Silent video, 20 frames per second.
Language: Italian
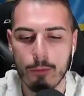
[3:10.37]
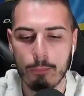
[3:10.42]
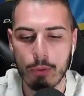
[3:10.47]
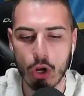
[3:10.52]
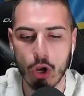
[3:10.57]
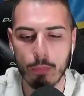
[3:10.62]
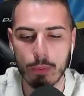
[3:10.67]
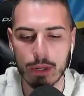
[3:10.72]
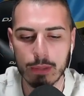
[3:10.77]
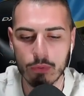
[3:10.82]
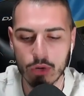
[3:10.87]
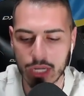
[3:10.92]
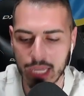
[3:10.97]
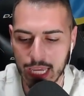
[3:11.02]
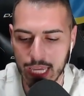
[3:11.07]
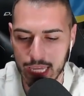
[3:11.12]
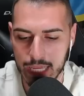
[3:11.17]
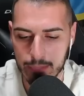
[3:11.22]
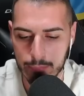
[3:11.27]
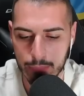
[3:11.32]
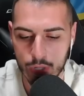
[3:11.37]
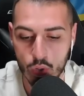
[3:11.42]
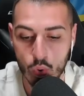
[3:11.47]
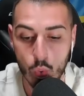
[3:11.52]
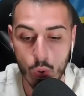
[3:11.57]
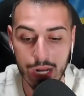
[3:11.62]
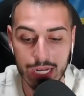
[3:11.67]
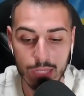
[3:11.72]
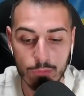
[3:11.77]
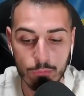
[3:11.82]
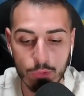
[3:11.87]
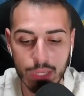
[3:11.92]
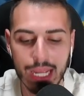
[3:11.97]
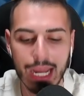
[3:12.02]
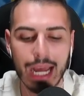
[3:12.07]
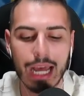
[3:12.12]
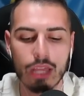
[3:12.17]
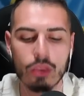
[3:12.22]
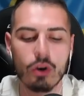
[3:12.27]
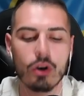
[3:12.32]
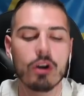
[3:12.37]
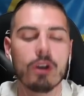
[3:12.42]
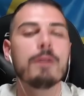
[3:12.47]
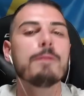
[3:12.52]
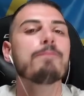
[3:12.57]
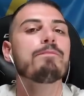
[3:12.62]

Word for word: Però primo game qualificato,